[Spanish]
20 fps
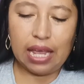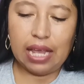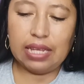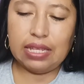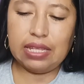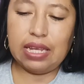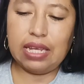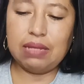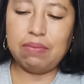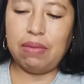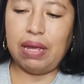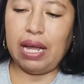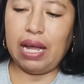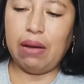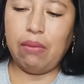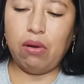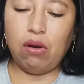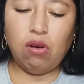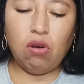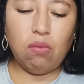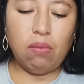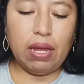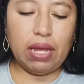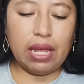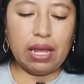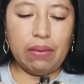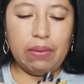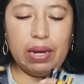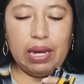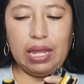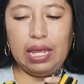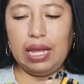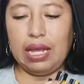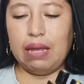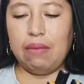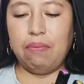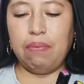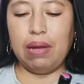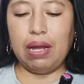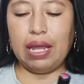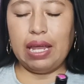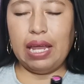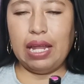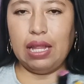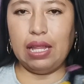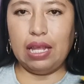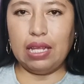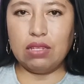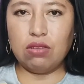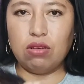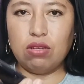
Estas mega volumen que venían en paquete,